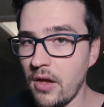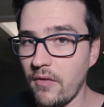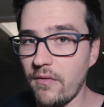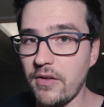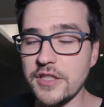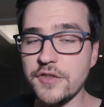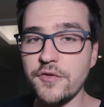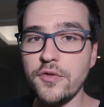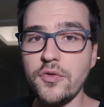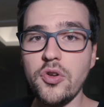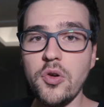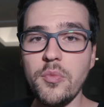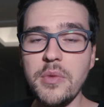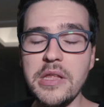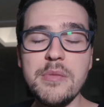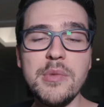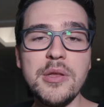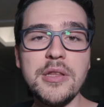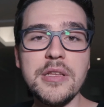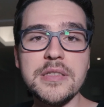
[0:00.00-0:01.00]
Was für ein
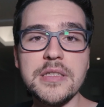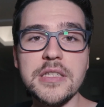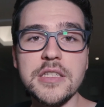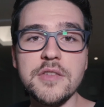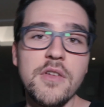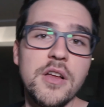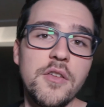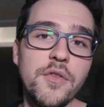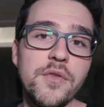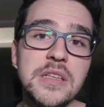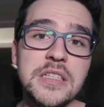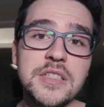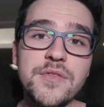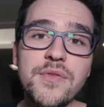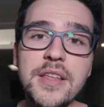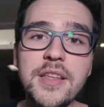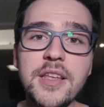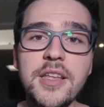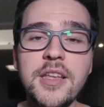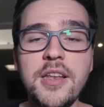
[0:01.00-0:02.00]
Commitment ist es? Weil es
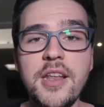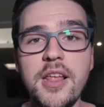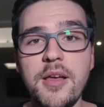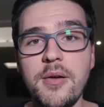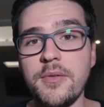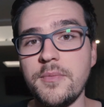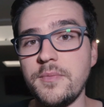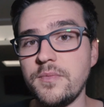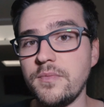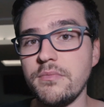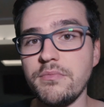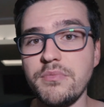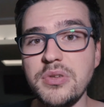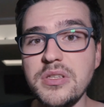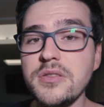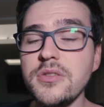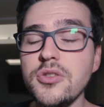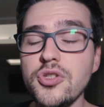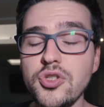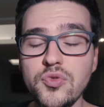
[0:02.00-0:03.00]
wird in der
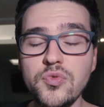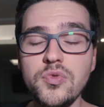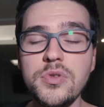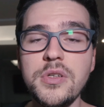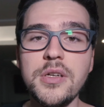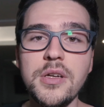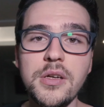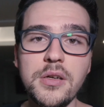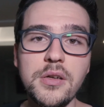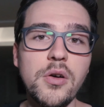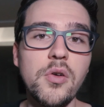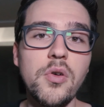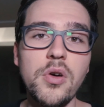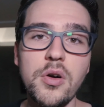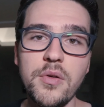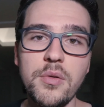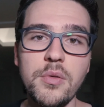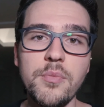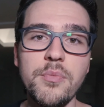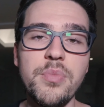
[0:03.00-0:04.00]
Business-Schule,
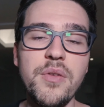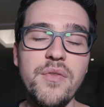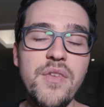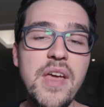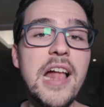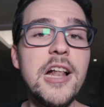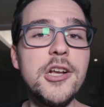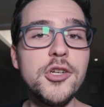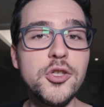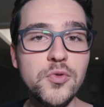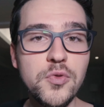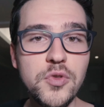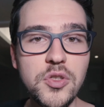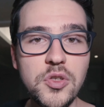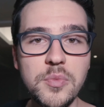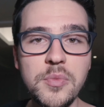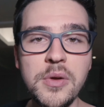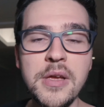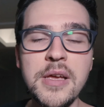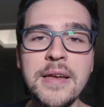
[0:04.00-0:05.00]
auch
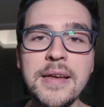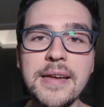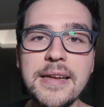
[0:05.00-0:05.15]
BWL-Studium,